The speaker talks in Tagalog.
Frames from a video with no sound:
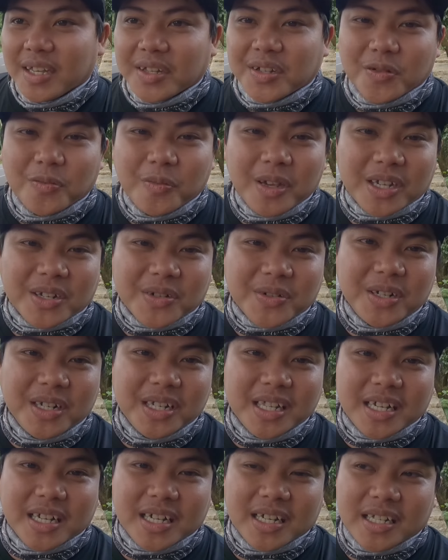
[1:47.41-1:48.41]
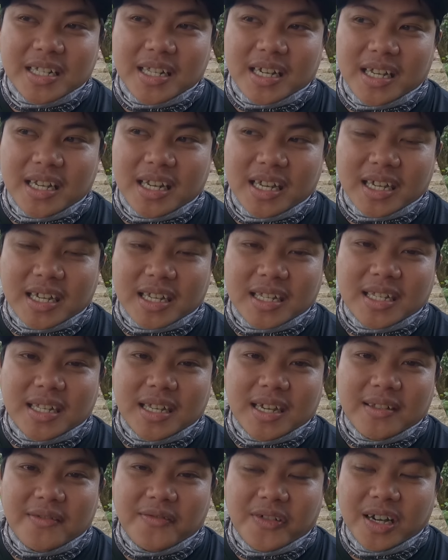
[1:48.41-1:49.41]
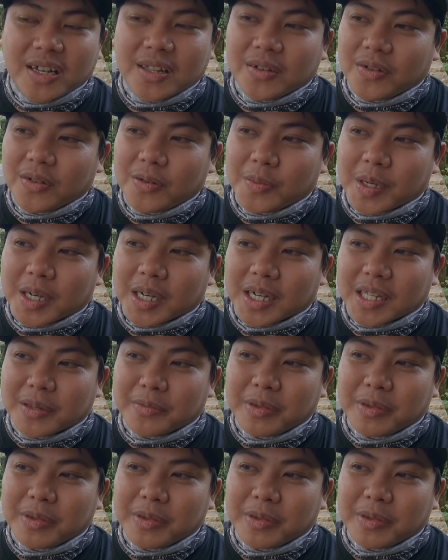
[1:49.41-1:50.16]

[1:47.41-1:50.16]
so make sure na naka-like and follow yung mga